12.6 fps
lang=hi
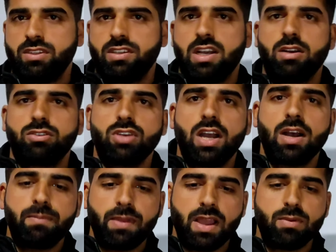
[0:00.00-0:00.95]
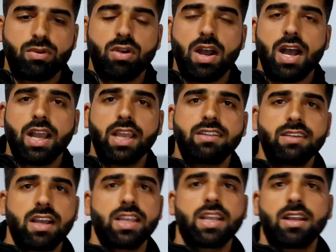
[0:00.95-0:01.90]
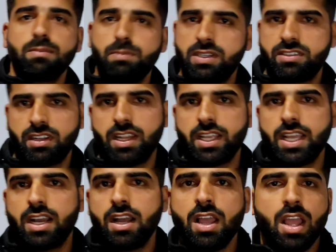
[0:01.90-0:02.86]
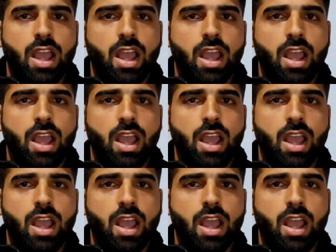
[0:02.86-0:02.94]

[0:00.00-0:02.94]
जहाँ जहाँ पे आपको आगे जाके कंपटीशन लगेगा